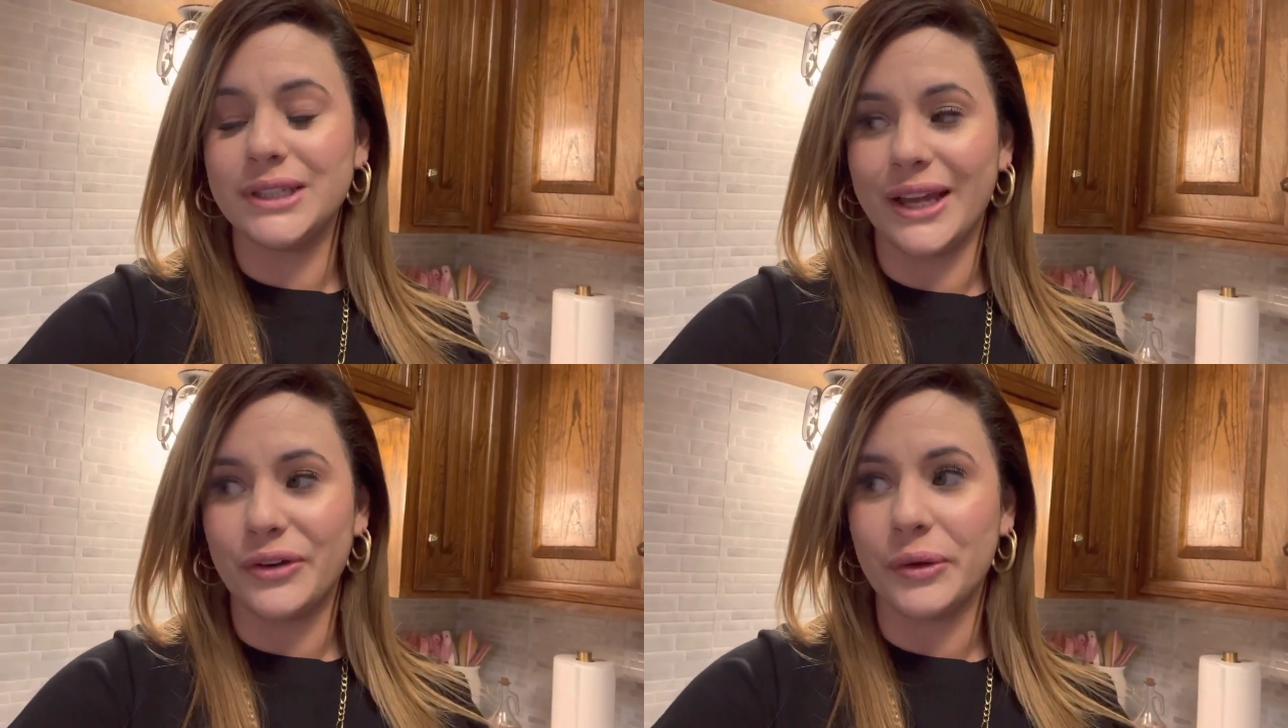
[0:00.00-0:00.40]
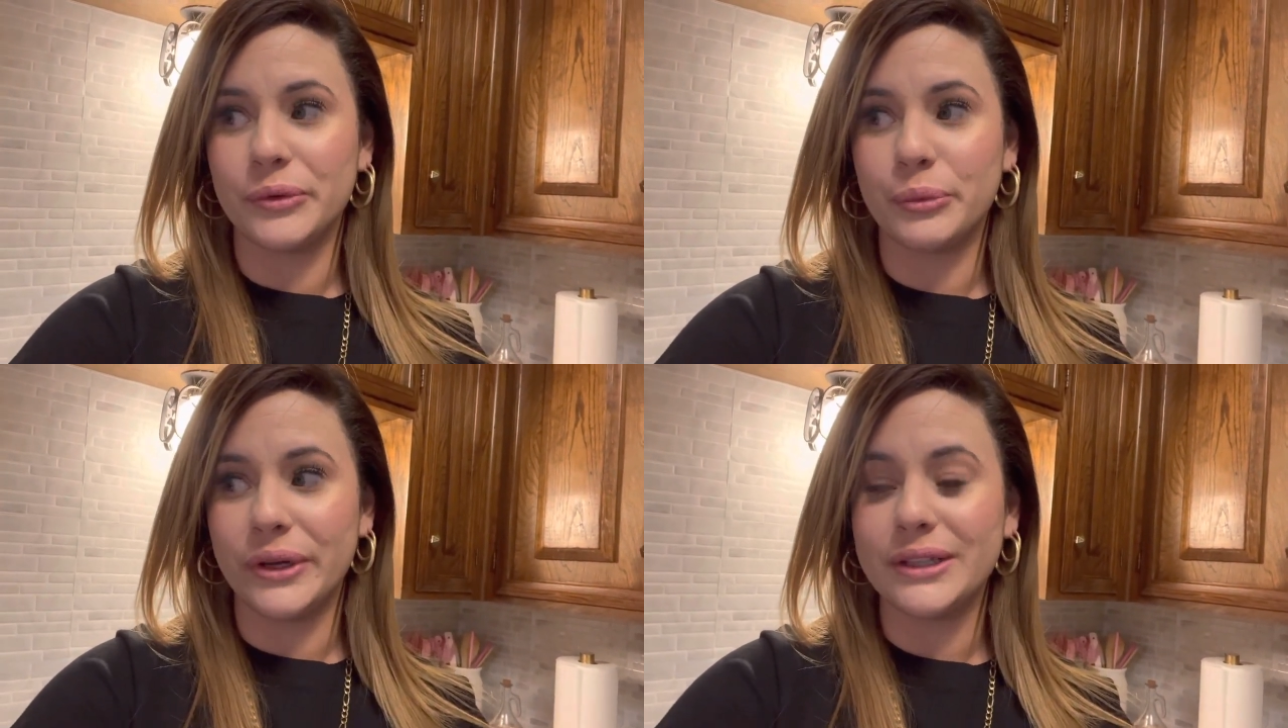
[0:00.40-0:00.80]
creo que
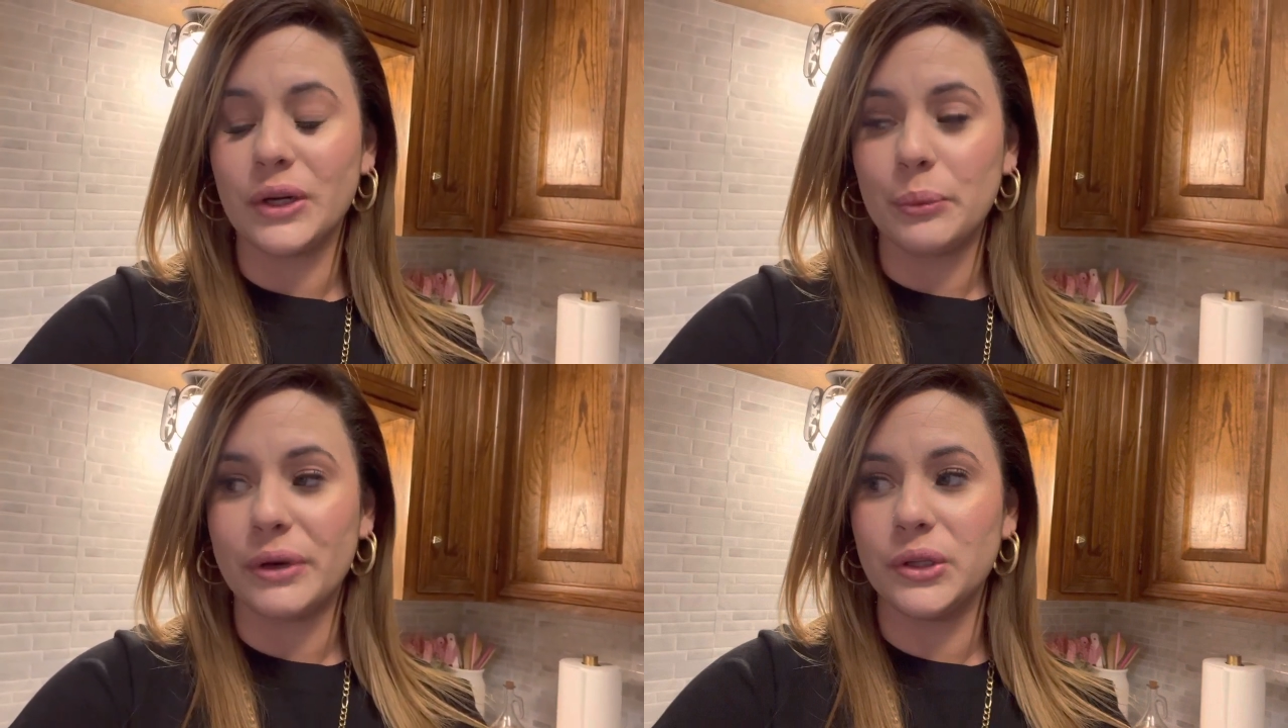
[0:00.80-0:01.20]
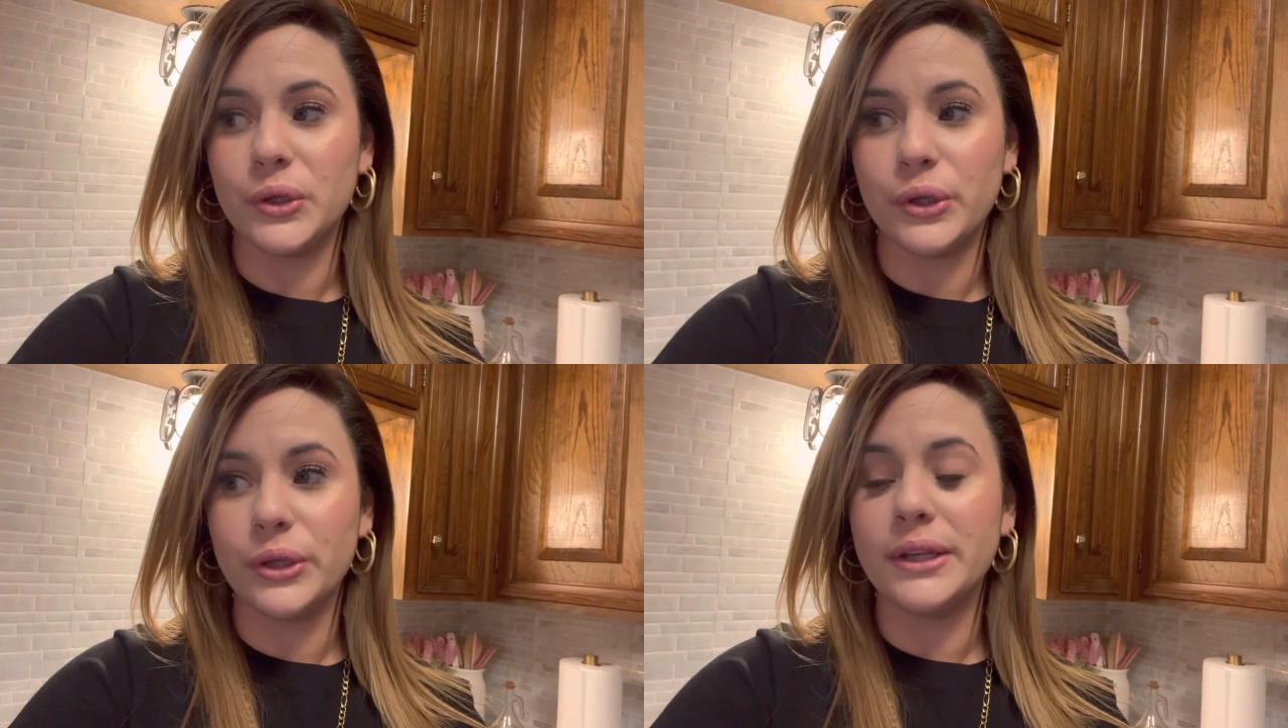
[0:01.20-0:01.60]
voy a estar
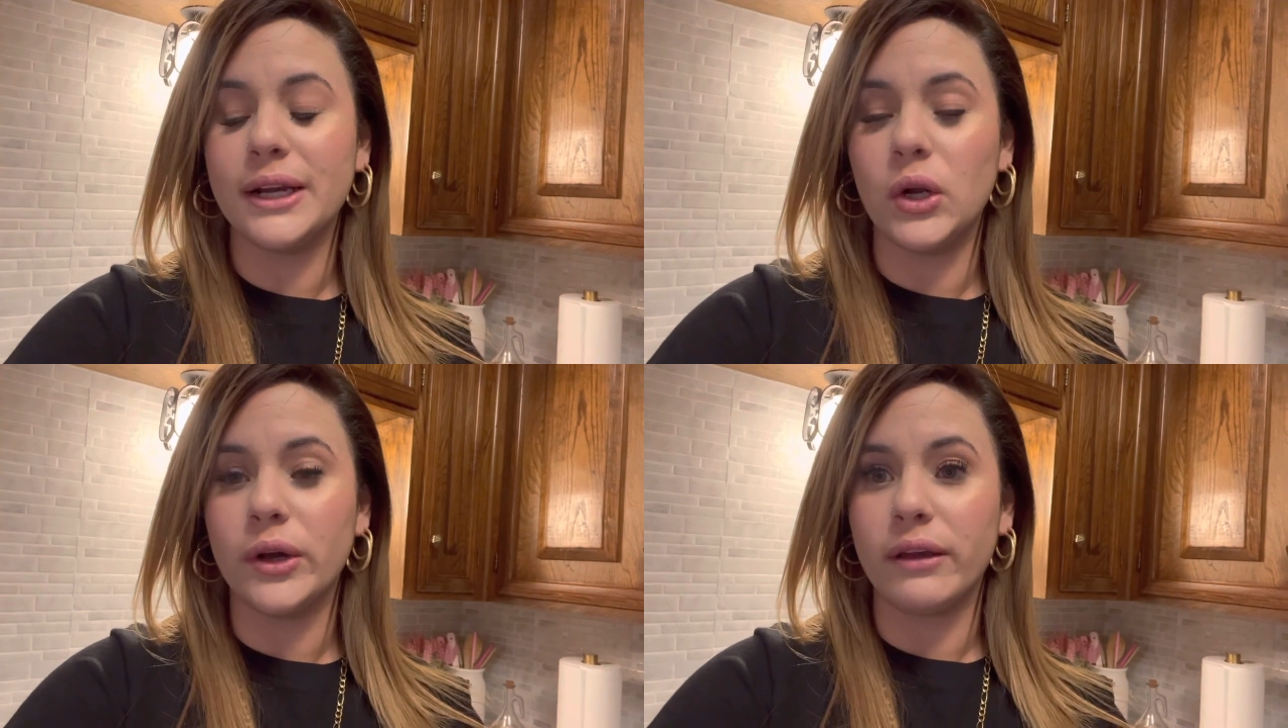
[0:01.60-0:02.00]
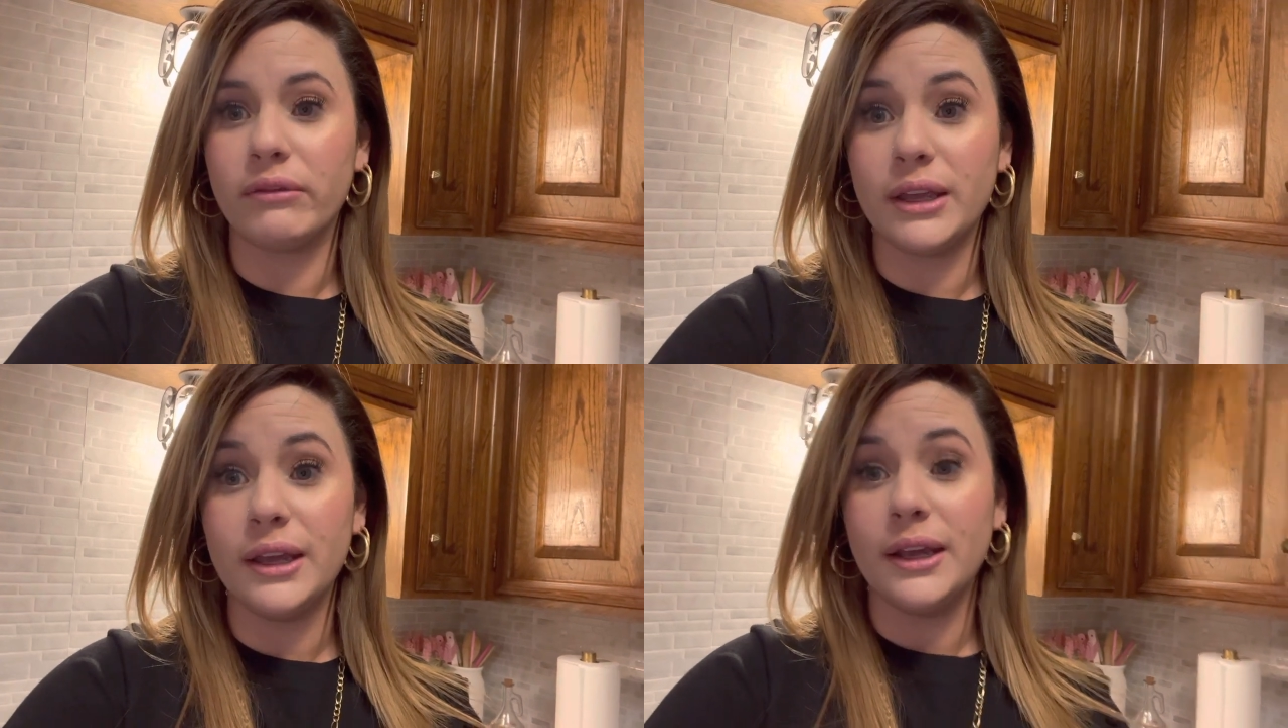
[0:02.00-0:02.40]
comprando dos de los que
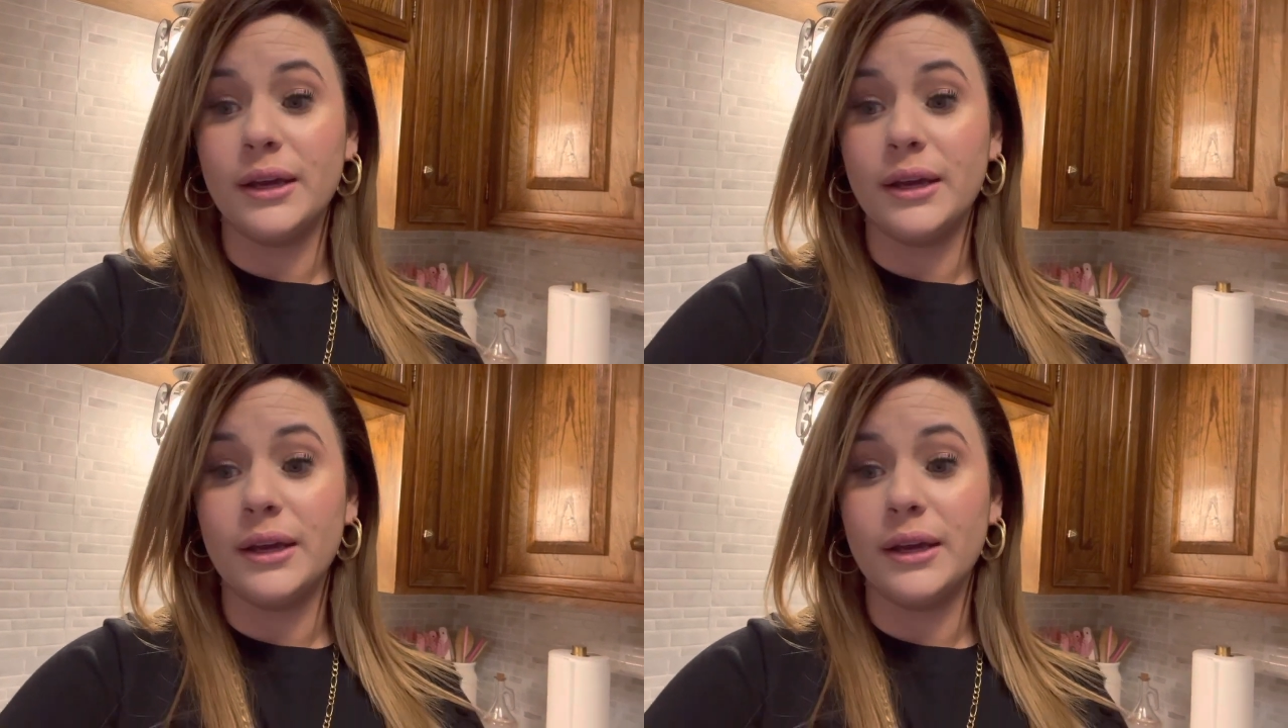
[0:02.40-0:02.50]
vi.